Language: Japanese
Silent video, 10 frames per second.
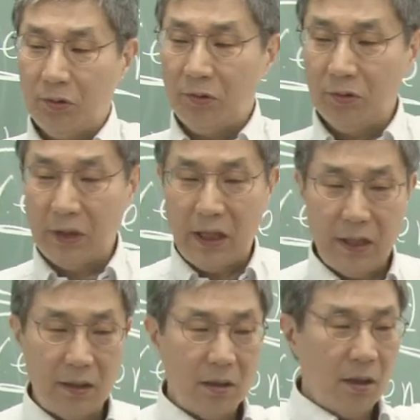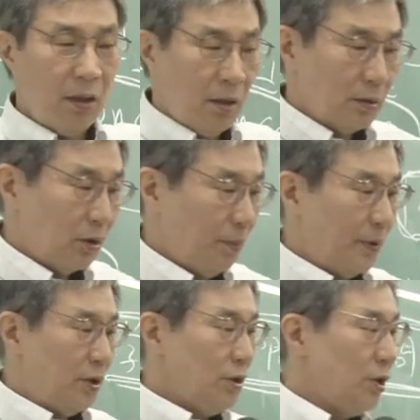のような、例え
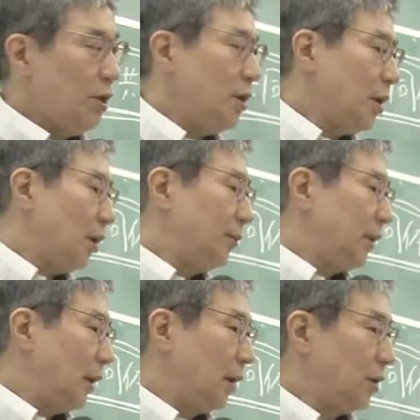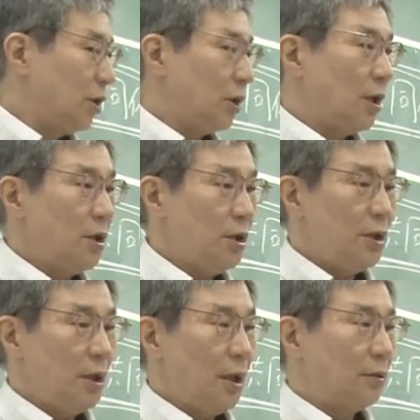ば認知心理学みたいに実験
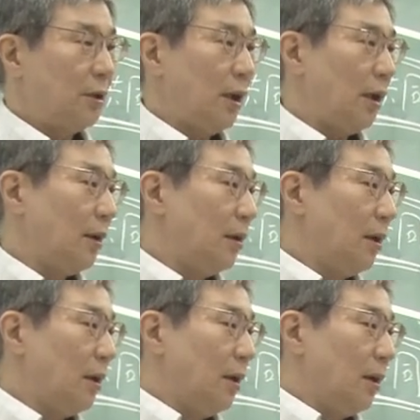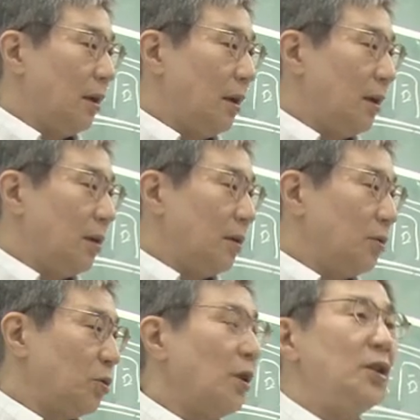心理学で
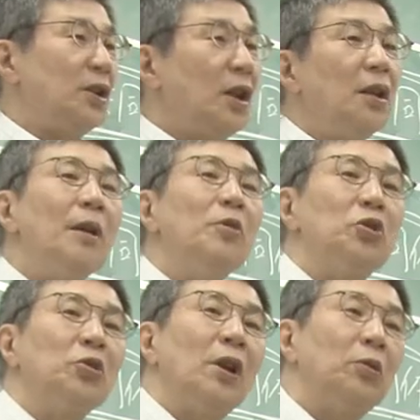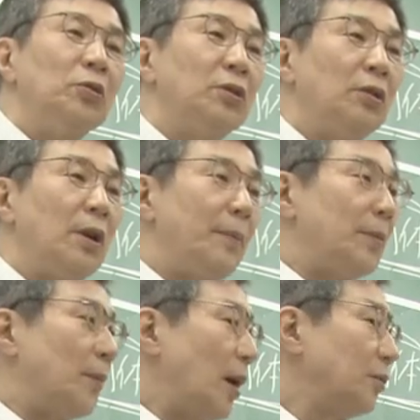それは人間だもん一緒だろうっていう
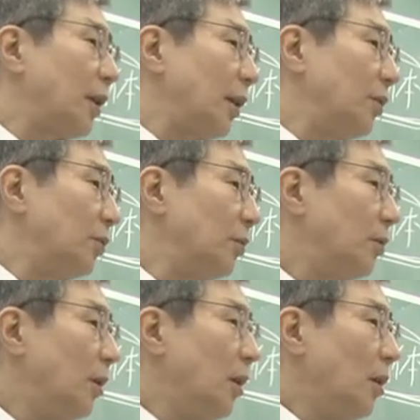レベルもあるけれど、